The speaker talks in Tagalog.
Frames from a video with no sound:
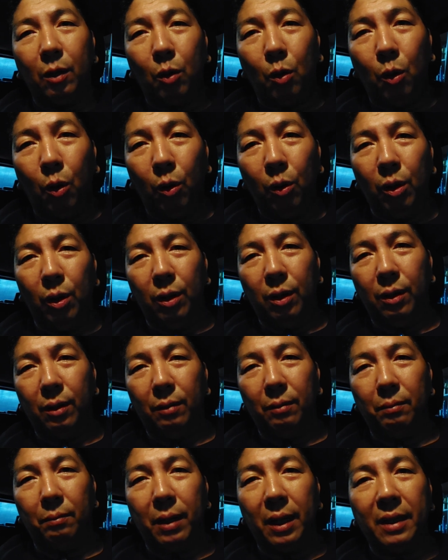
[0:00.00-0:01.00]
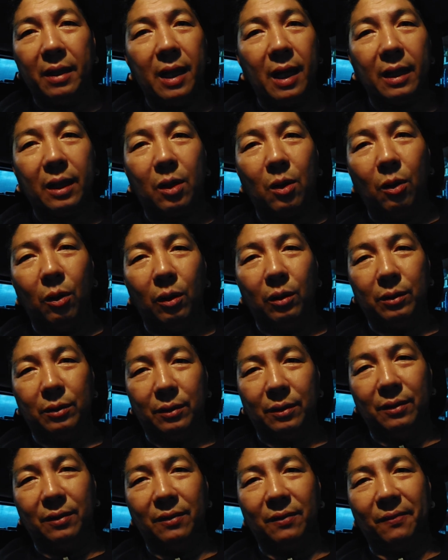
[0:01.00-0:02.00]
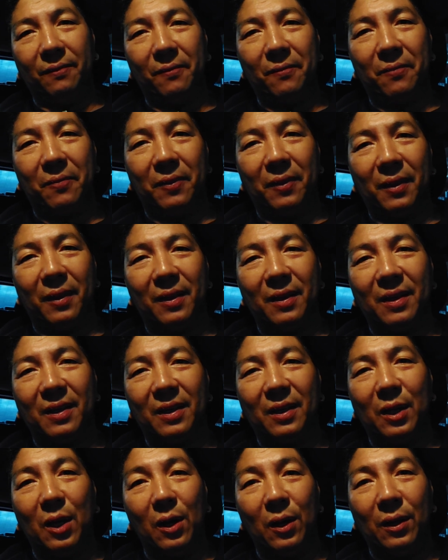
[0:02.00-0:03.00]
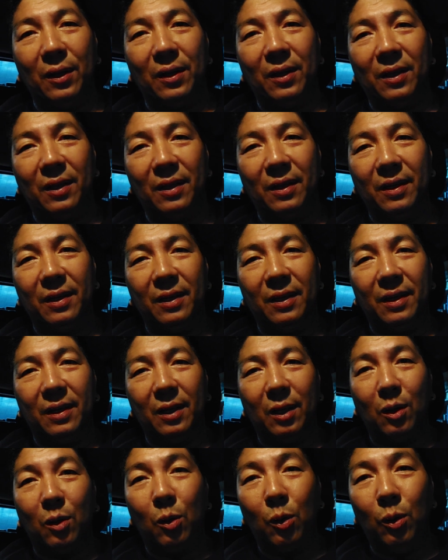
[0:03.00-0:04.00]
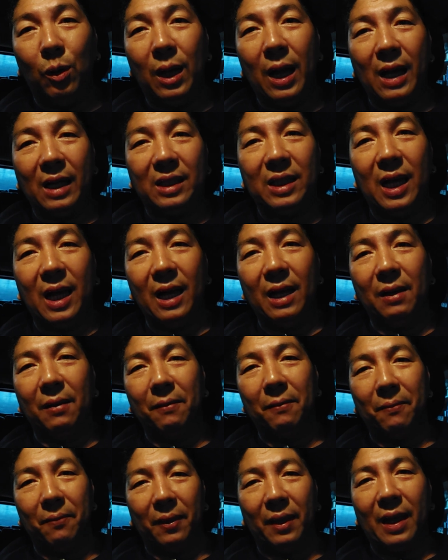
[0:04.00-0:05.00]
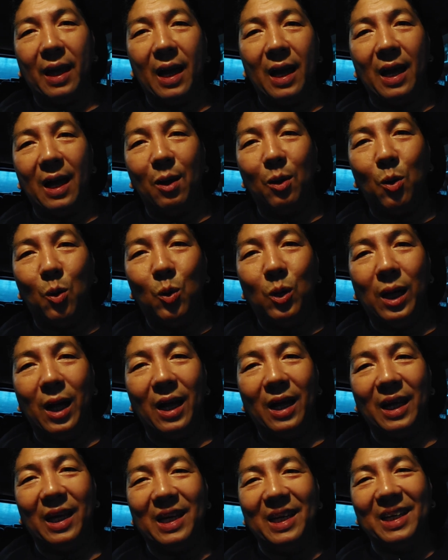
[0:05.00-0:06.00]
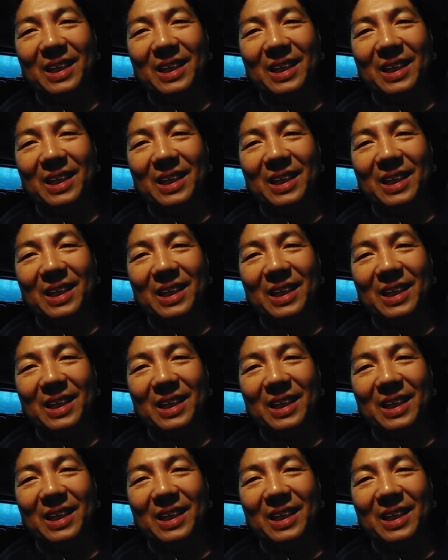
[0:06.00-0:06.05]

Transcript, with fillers: cool but not cold. Yon. Cool lang siya. Kaya nga cool lang.